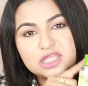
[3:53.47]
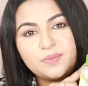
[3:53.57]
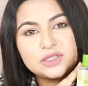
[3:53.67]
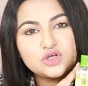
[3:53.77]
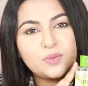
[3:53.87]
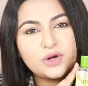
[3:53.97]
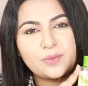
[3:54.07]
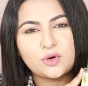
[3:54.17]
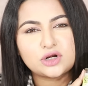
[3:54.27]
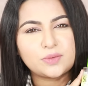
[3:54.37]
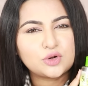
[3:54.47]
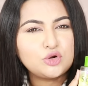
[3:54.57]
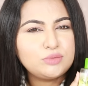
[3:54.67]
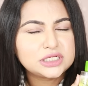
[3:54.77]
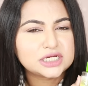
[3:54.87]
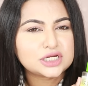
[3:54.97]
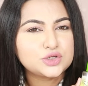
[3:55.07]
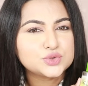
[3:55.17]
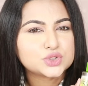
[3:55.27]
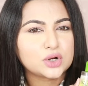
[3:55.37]
দেখতেই পাচ্ছ অপর এই প্রোডাক্ট আমার খুব বেশি একটা
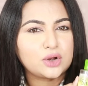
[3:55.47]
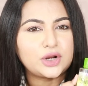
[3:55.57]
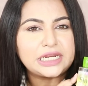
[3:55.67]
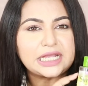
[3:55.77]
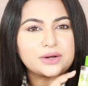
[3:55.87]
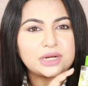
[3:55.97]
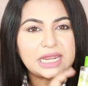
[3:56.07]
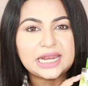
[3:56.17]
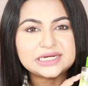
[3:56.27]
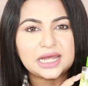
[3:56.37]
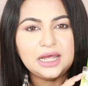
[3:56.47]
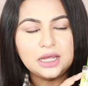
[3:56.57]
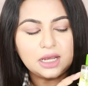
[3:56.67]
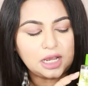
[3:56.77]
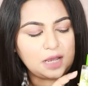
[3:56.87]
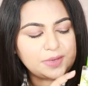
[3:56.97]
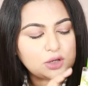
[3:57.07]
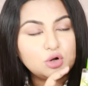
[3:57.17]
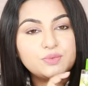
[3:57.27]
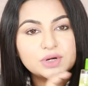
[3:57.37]
ইউজ করা হয়নি কারণ এটা আমি
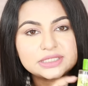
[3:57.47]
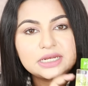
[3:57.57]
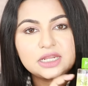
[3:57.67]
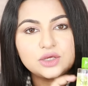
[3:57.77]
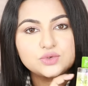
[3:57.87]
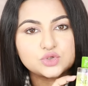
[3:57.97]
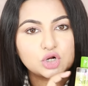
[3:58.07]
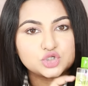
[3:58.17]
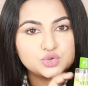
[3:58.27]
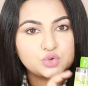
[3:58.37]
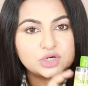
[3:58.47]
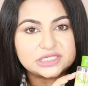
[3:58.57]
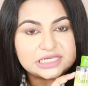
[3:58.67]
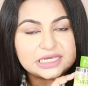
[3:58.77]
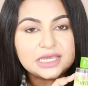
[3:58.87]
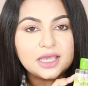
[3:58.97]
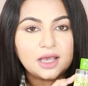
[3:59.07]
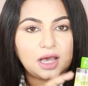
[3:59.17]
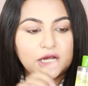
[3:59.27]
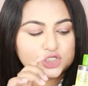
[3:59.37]
খুব রিসেন্টলি ইউজ করা শুরু করেছি
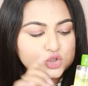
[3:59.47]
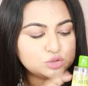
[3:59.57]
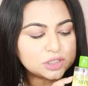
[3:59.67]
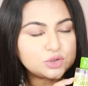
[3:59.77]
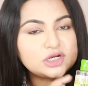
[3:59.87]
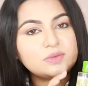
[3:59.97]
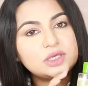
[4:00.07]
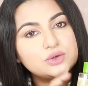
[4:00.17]
শুধুমাত্র এটা আমি